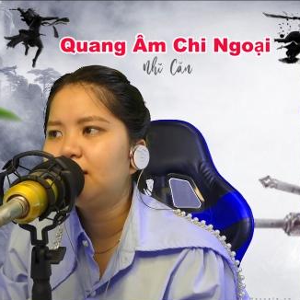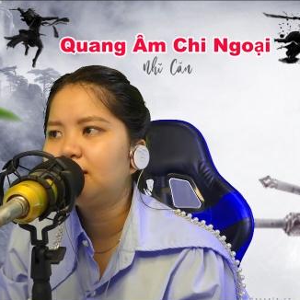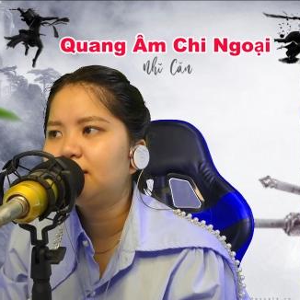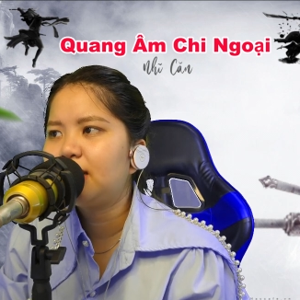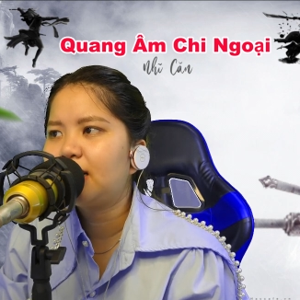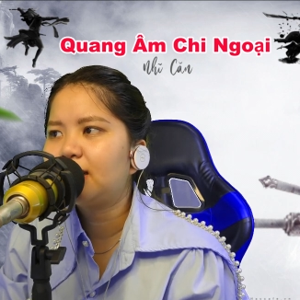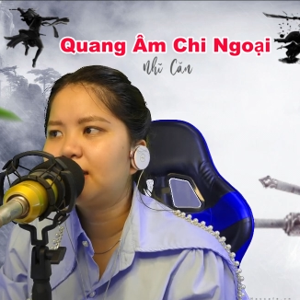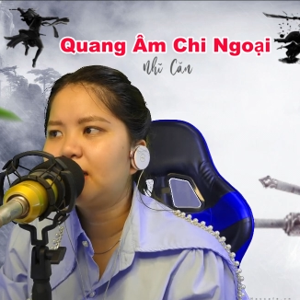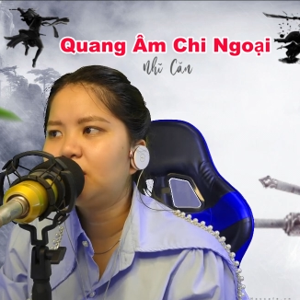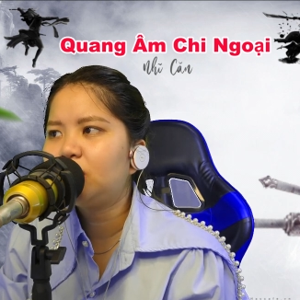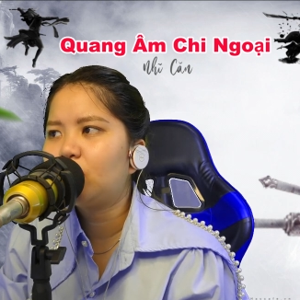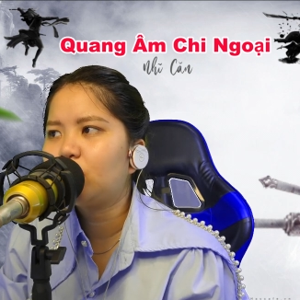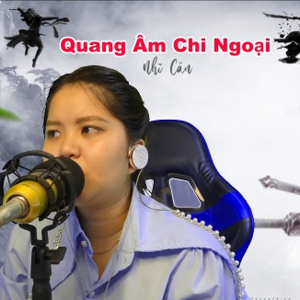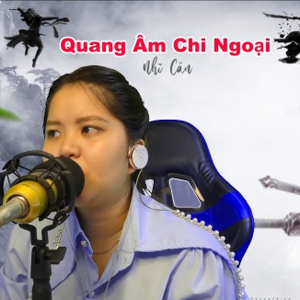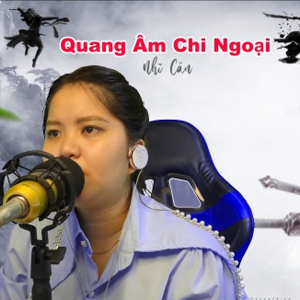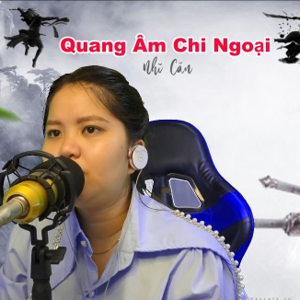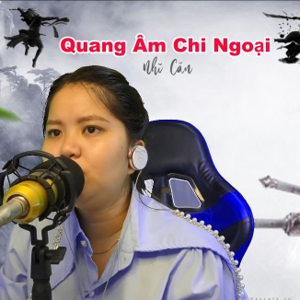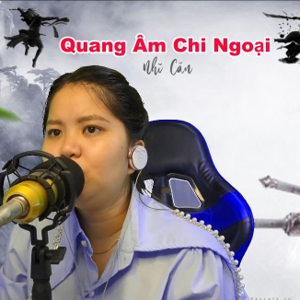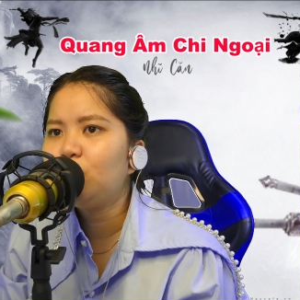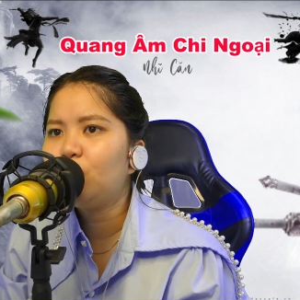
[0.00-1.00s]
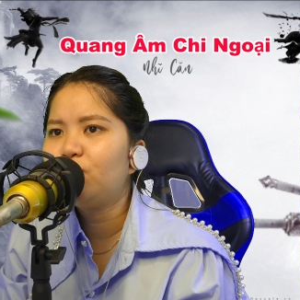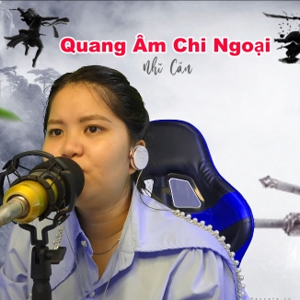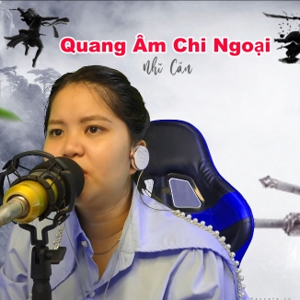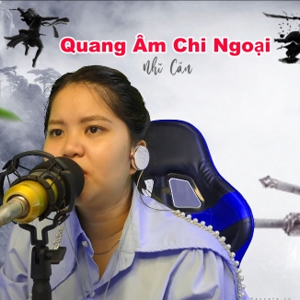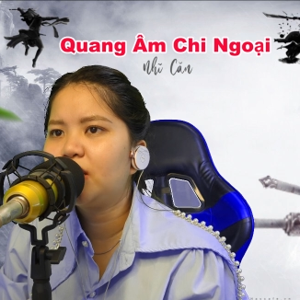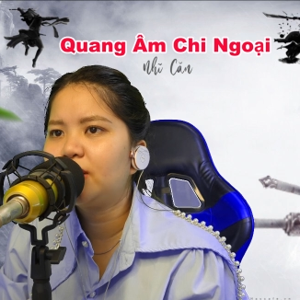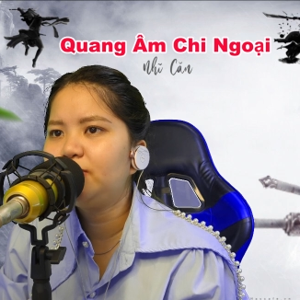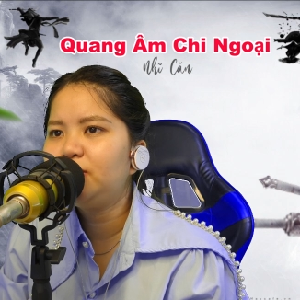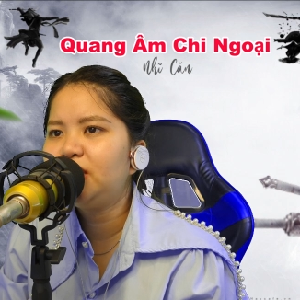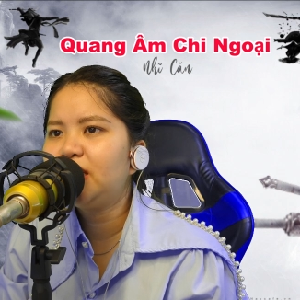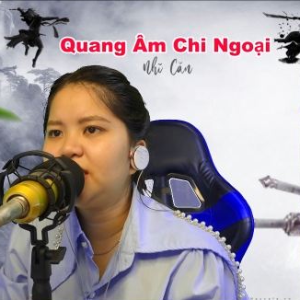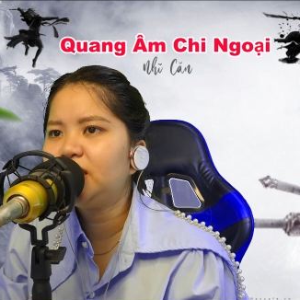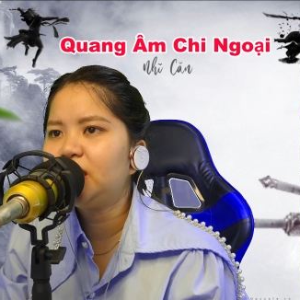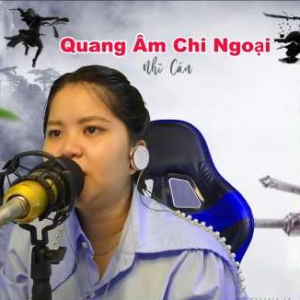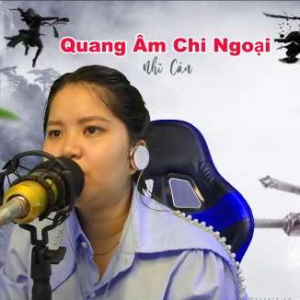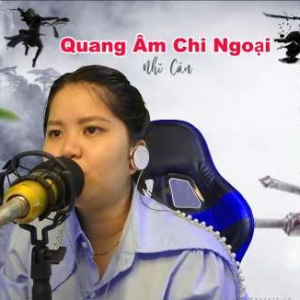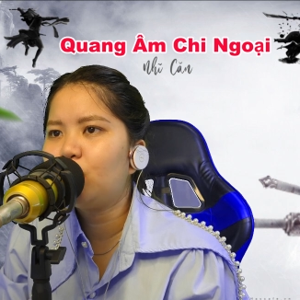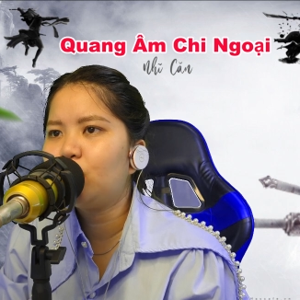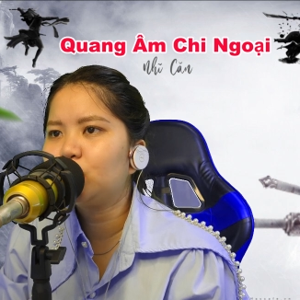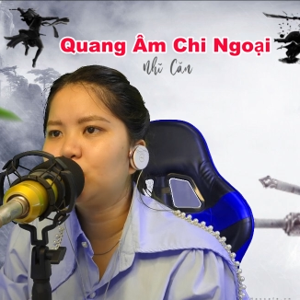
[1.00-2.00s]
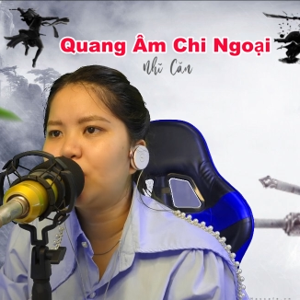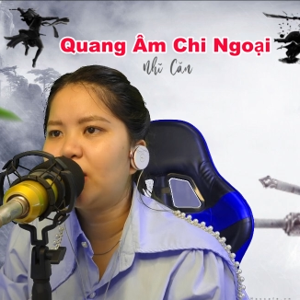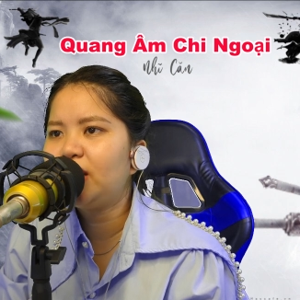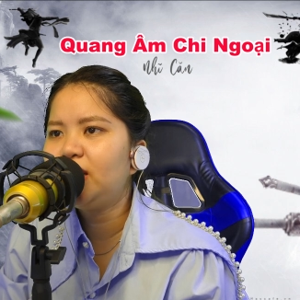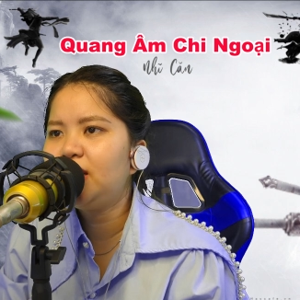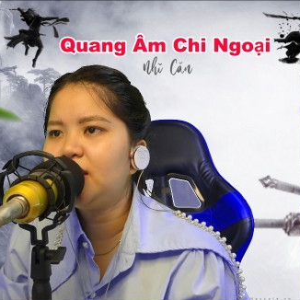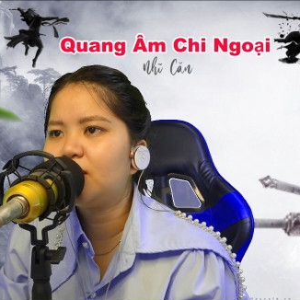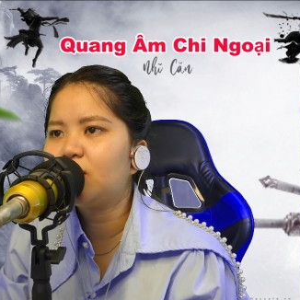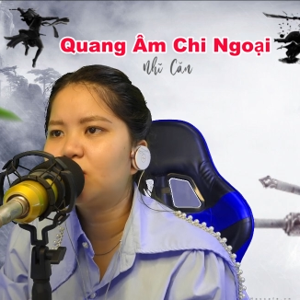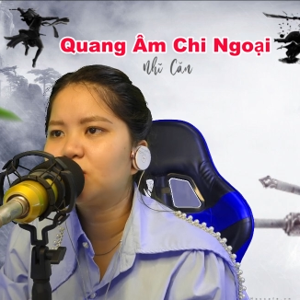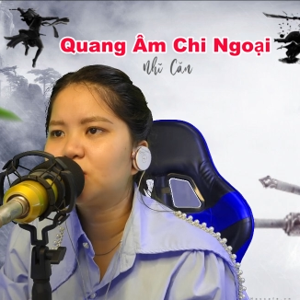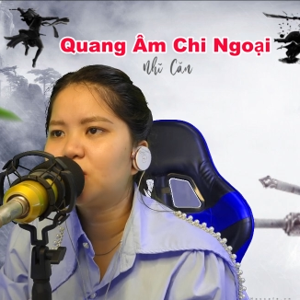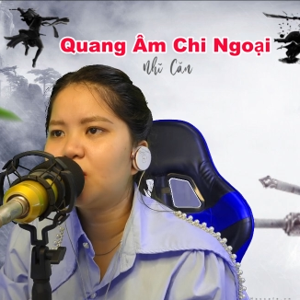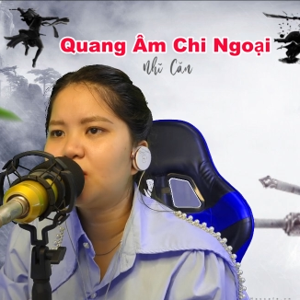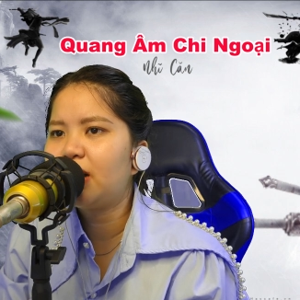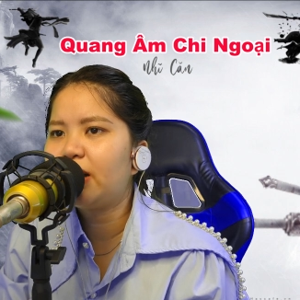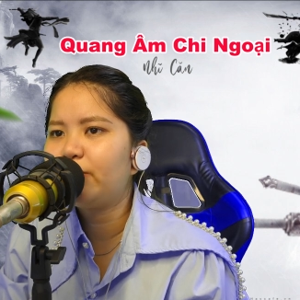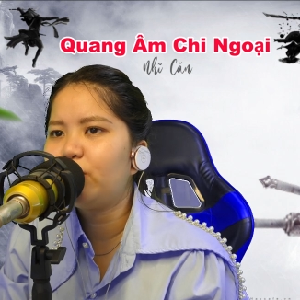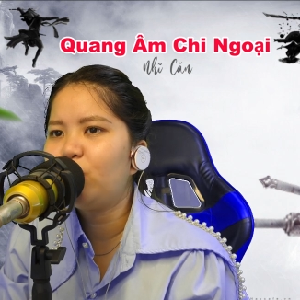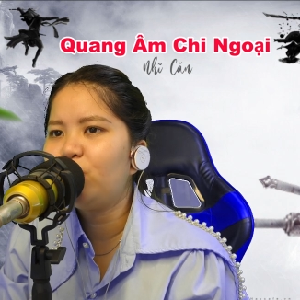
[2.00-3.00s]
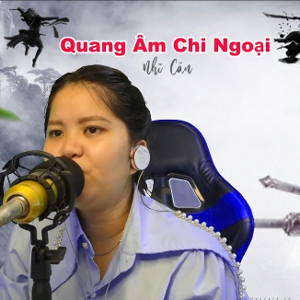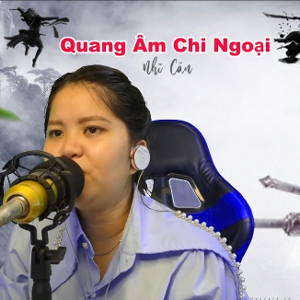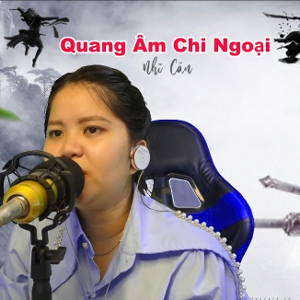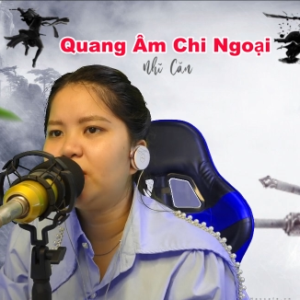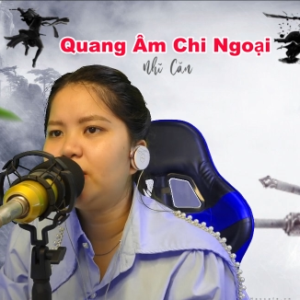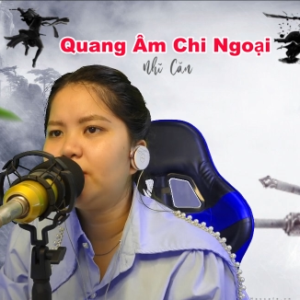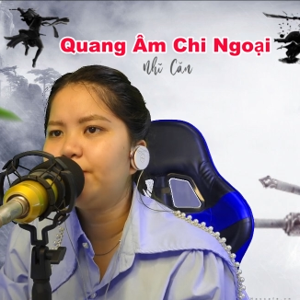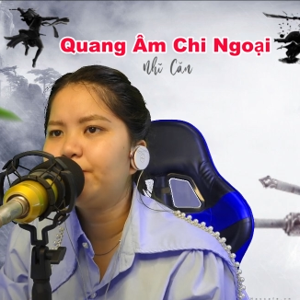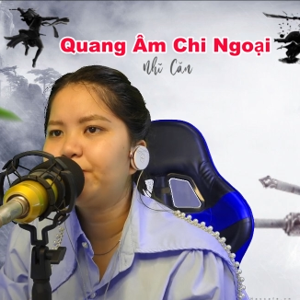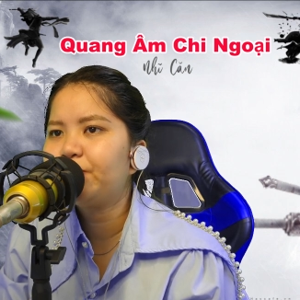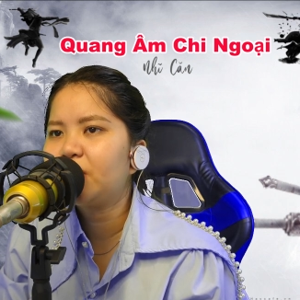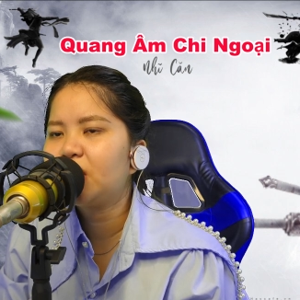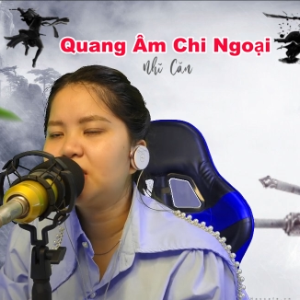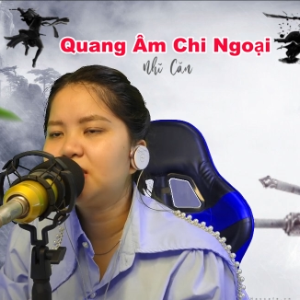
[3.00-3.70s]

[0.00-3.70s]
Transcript: ngăn cách độc cấm cùng với cấm chế ràng buộc tái diệt còn sót lại bốn phía.